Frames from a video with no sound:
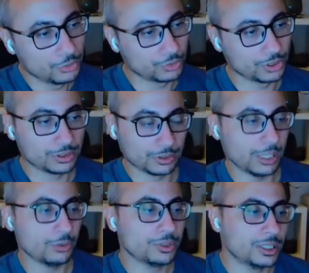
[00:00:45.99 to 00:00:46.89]

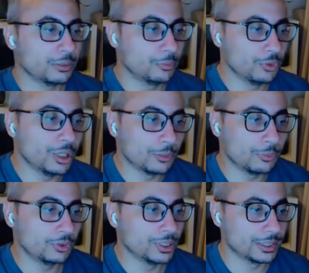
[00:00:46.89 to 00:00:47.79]
وتحاول تسير منه ان
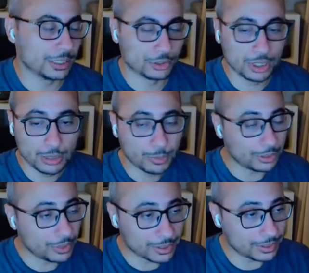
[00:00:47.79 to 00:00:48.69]
ابرونتيساج
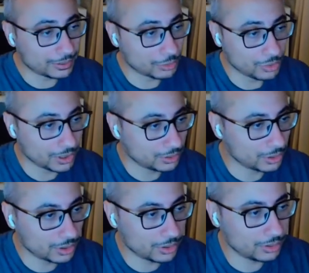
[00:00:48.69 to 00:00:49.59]
هاد المرات تقدر يكون
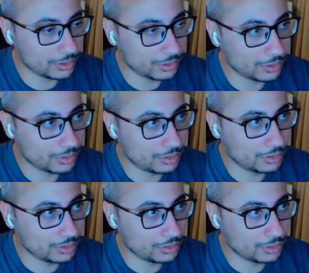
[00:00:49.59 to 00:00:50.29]
عندك آه،